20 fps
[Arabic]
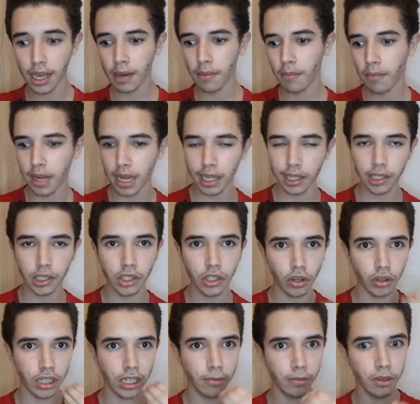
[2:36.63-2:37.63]
مرات يجي
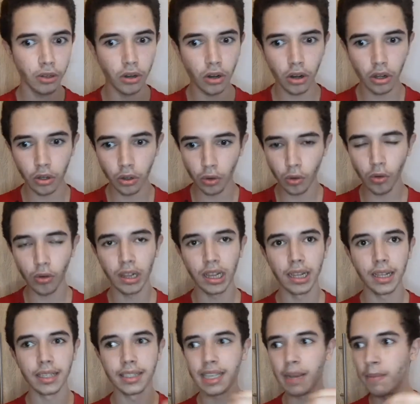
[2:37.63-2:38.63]
قدام الجول
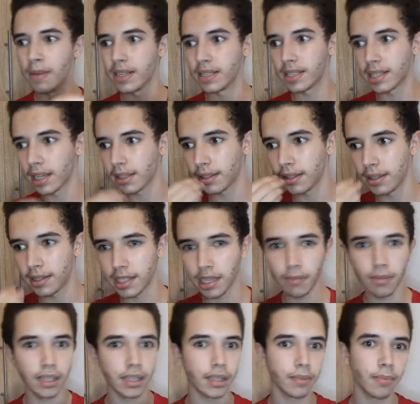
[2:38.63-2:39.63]
يقول زعما نسدد
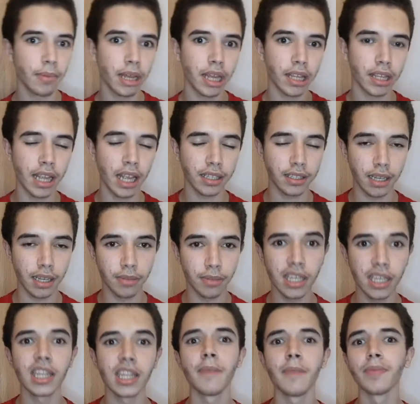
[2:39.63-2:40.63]
زعما نعطي
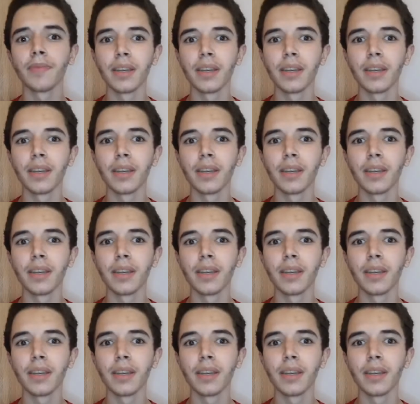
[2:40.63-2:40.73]
تمريره